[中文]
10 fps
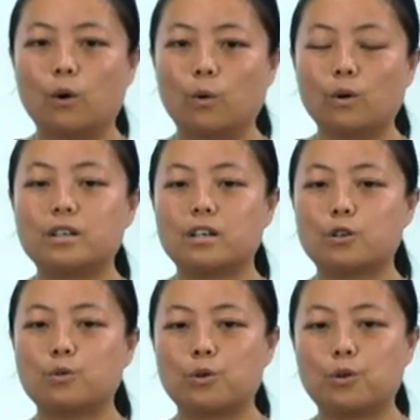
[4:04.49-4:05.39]
或者
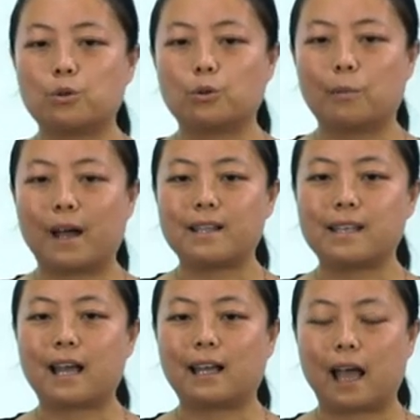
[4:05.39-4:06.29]
是左旋多巴
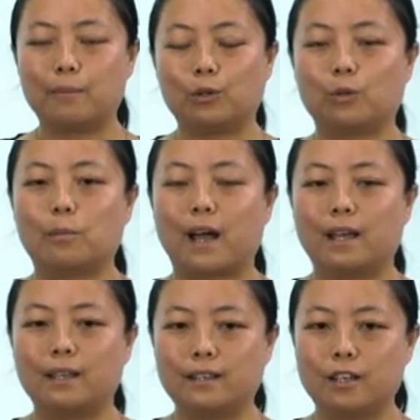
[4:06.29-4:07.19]
加卡比多巴，